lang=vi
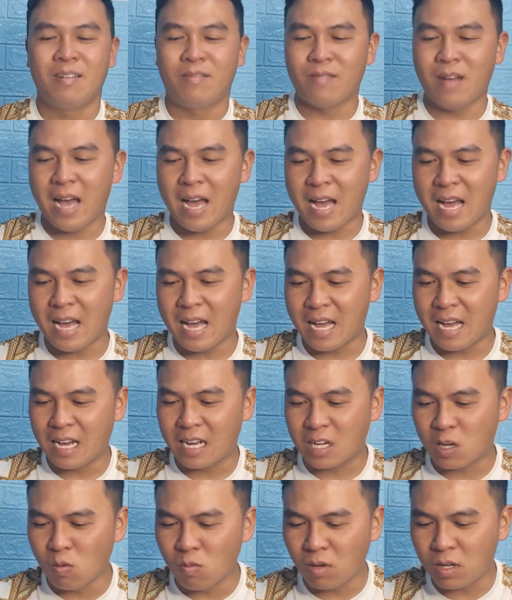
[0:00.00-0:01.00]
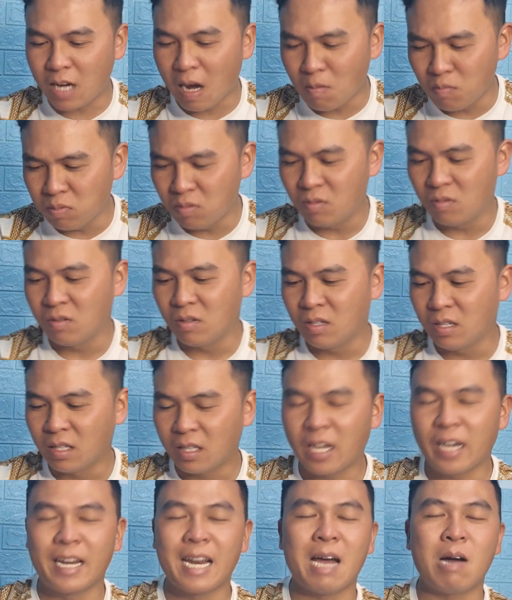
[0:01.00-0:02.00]
và cũng không
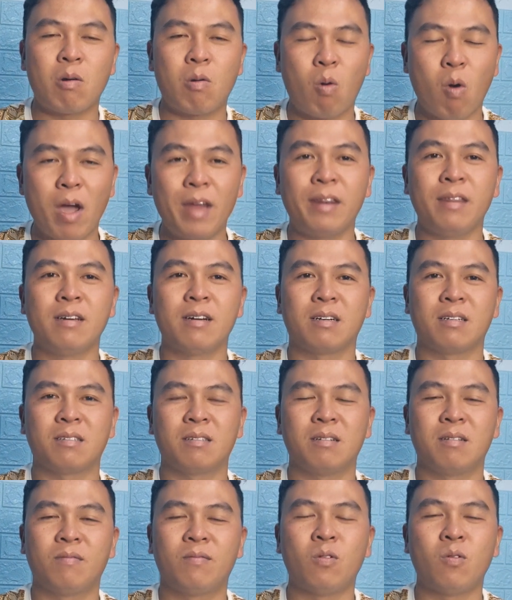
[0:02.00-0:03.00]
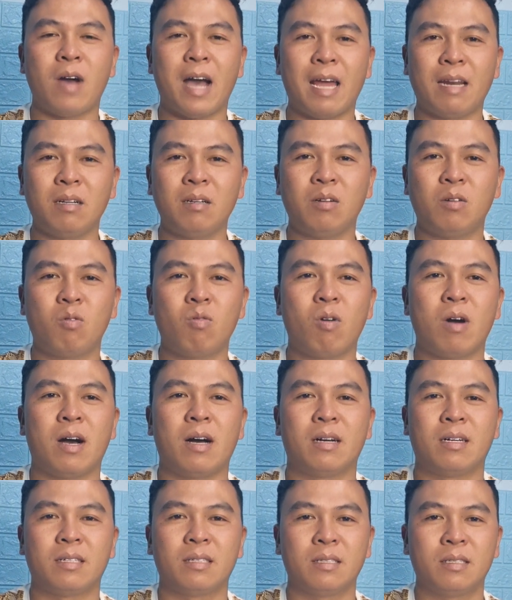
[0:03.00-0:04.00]
thể nào quên được vụ án của
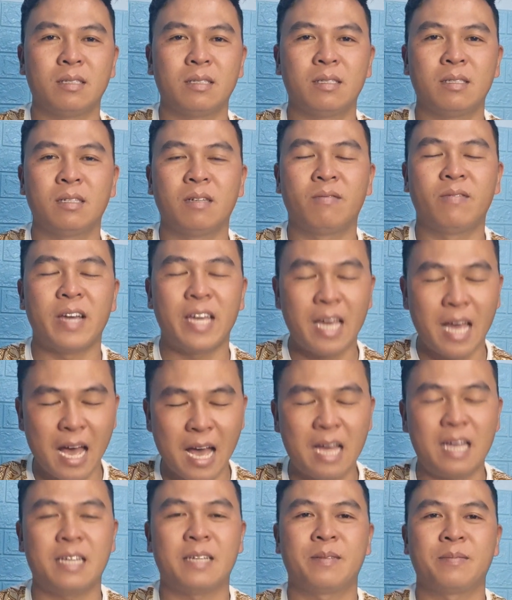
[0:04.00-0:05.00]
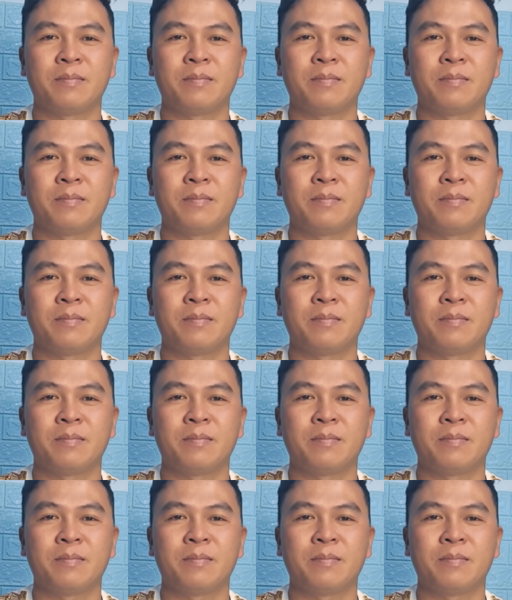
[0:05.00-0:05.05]
VA